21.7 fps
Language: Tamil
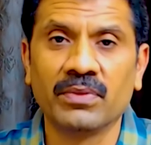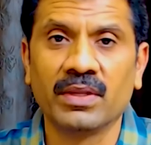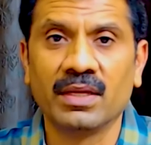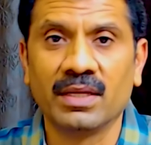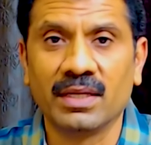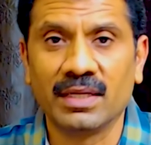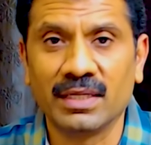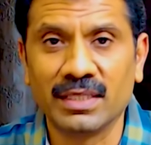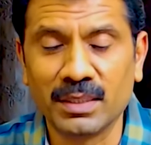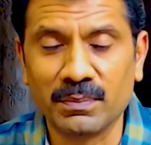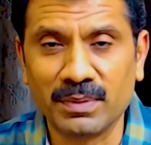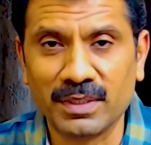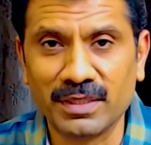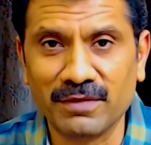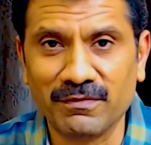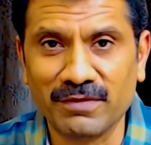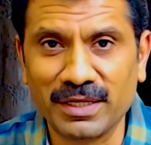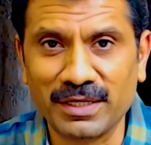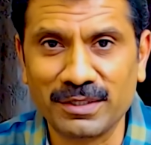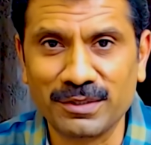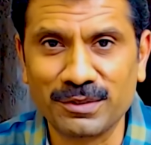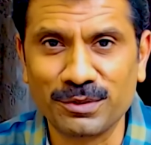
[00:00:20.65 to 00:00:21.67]
இந்த பதிவினை
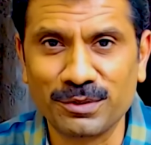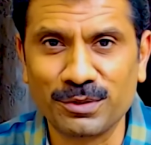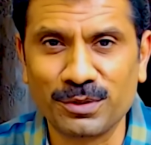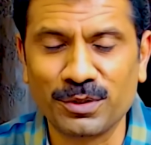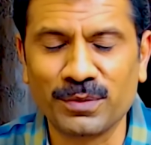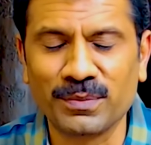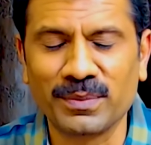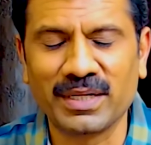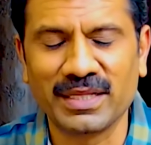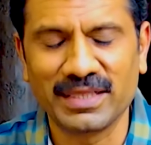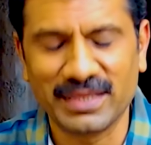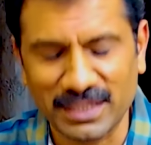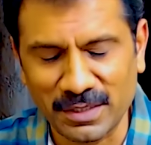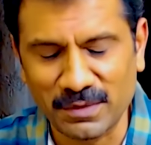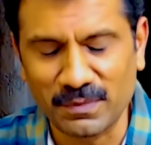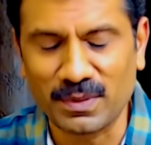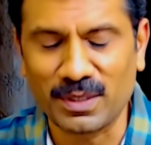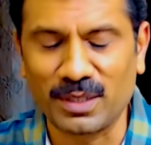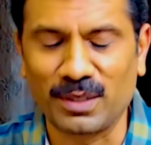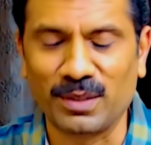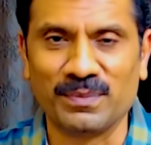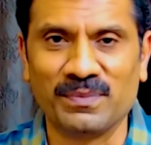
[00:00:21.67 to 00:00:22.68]
கண்டு கொண்டிருக்கும் அனைத்து
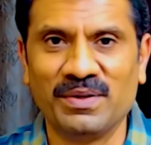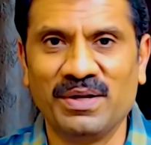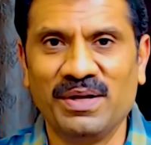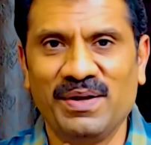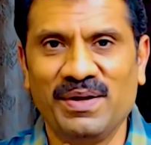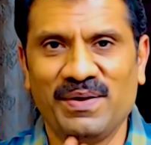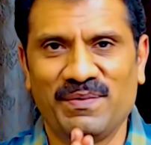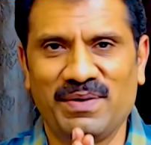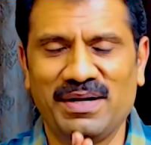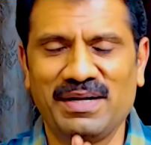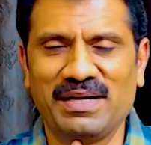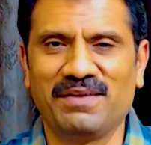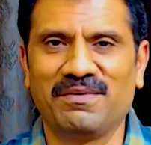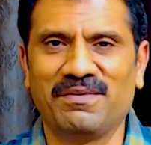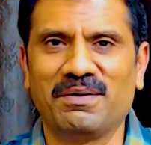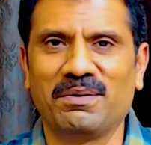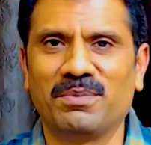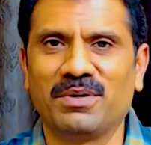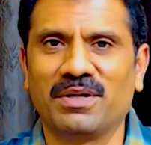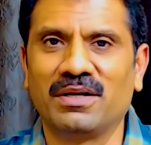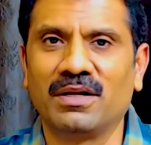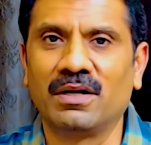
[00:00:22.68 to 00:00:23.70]
நண்பர்களும் வாழ்க
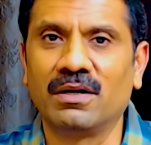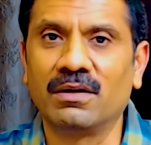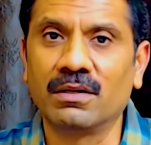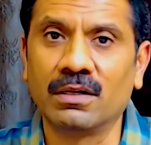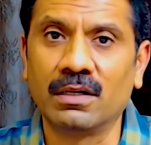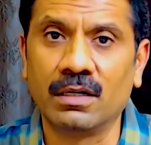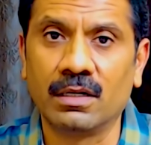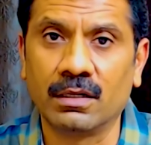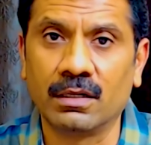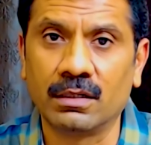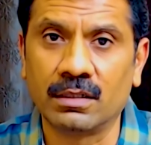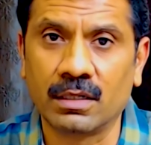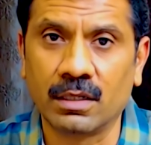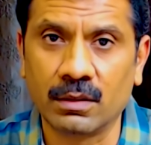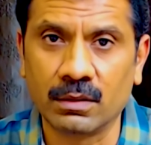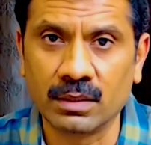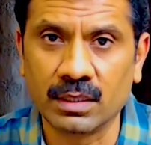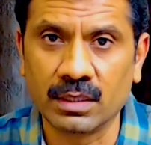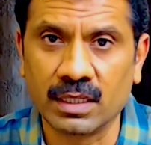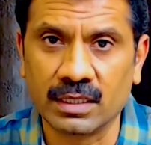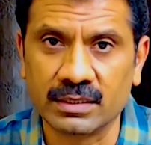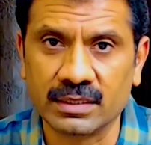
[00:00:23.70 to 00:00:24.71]
வளமுடன் நானுங்கள் டாக்டர் அருண்
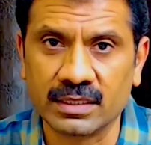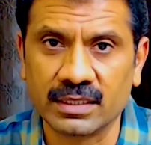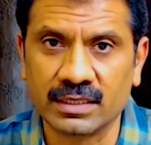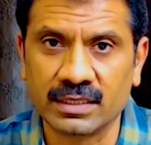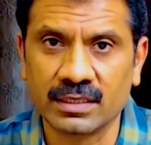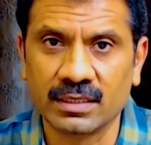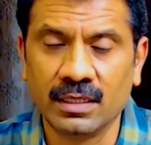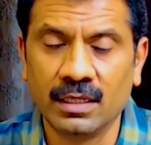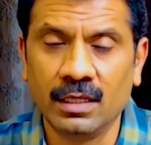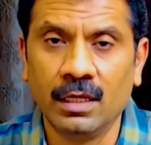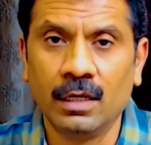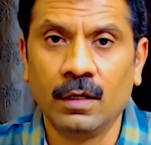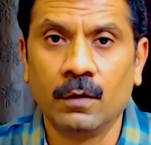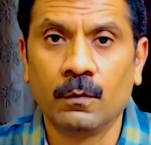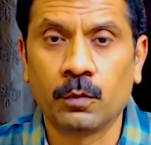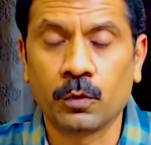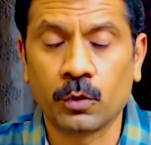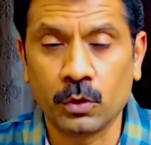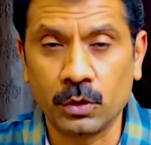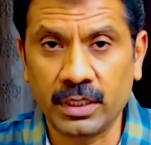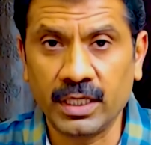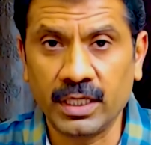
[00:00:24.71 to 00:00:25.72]
கார்த்திக்
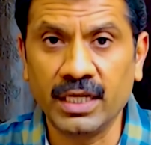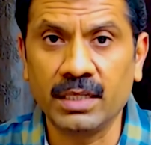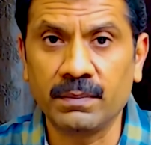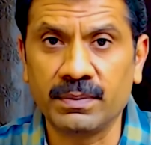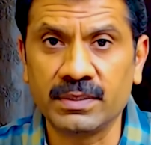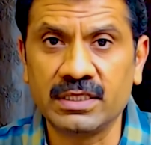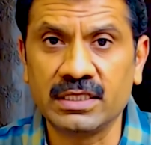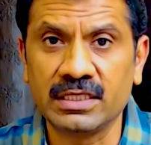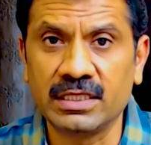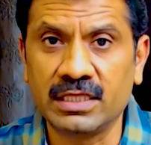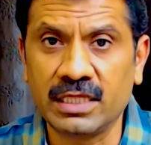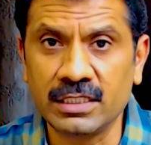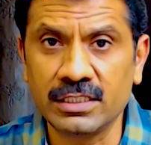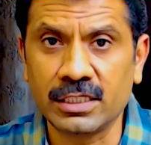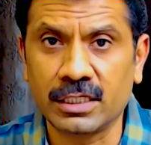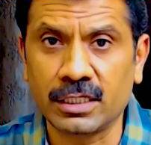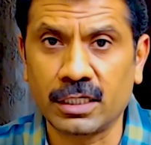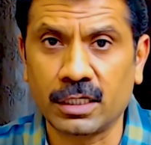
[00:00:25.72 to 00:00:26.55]
புரோட்டீனை பற்றி தெரிஞ்சுக்கிறதுக்கு